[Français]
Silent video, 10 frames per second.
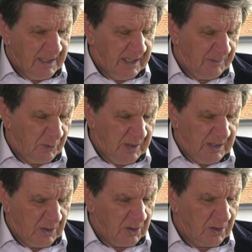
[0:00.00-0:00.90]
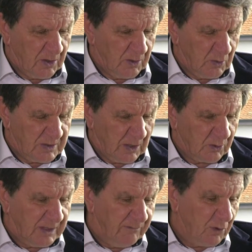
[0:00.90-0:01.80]
Et puis, euh, nous
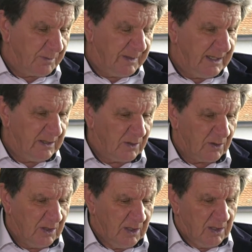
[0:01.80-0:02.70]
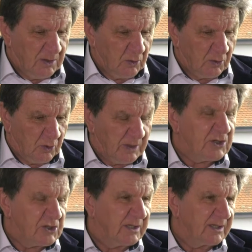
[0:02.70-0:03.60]
allons développer euh, nos deux
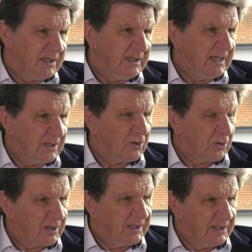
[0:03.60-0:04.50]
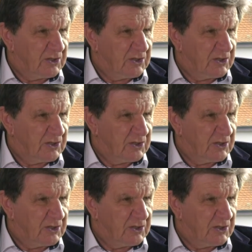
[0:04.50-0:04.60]
déchetteries, étendre les